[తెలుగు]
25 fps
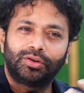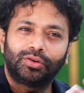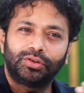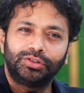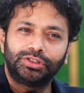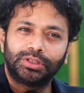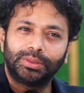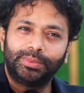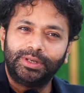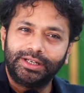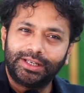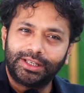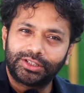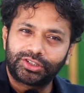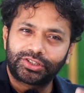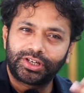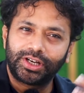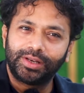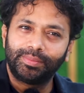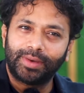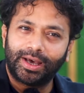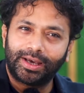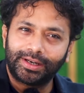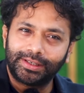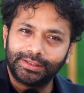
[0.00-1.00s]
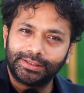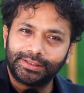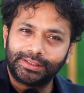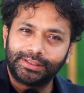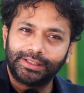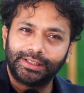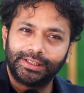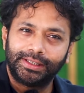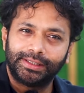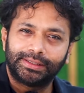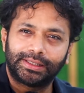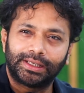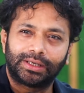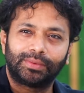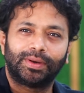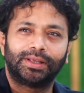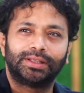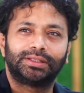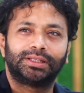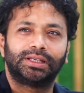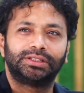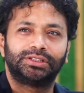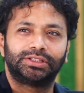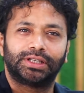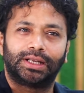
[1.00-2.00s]
కొంచెం ఇండస్ట్రీ మారిందండి
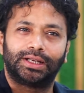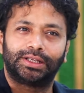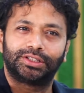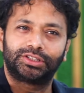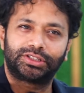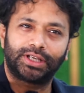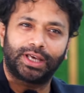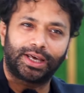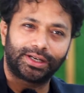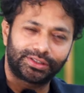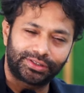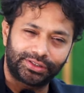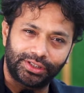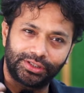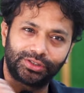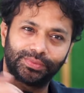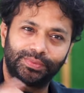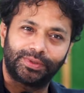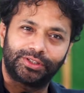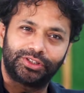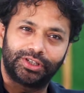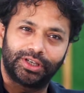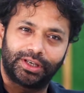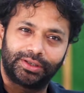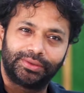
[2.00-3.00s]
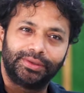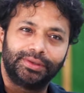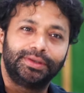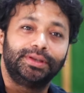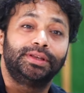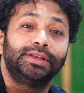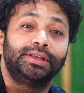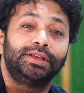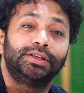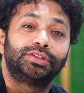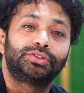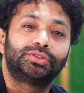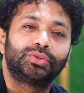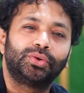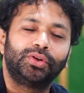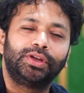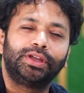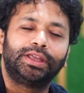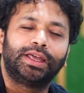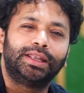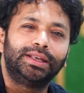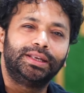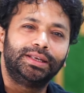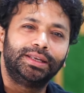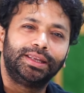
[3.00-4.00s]
తర్వాత చాలా స్టార్ సన్స్ వచ్చారు సో
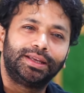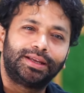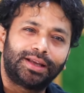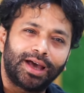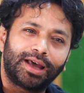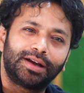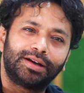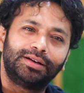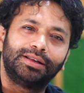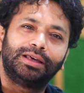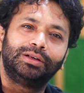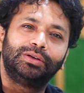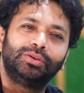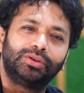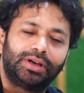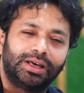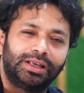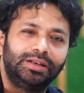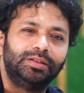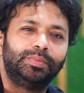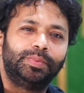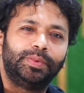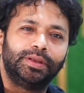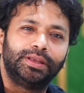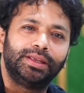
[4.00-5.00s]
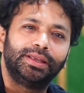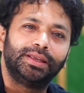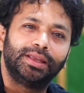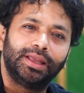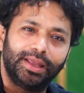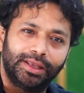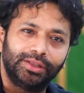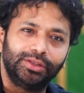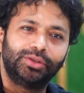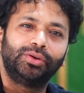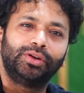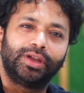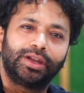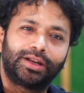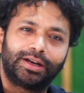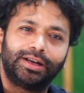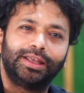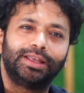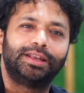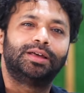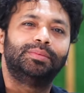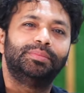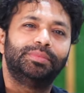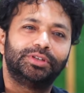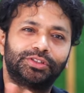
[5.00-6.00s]
ఈ అన్ని కారణాలు కలిపి ఏదో
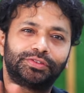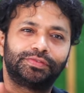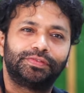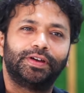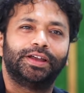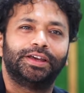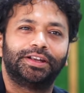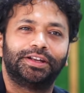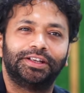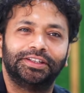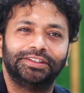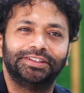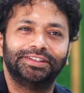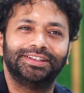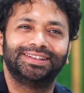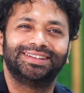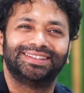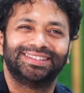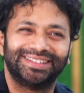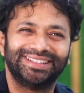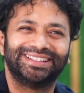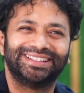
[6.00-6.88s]
ఎక్కడైనా మిస్ఫైర్ అయింది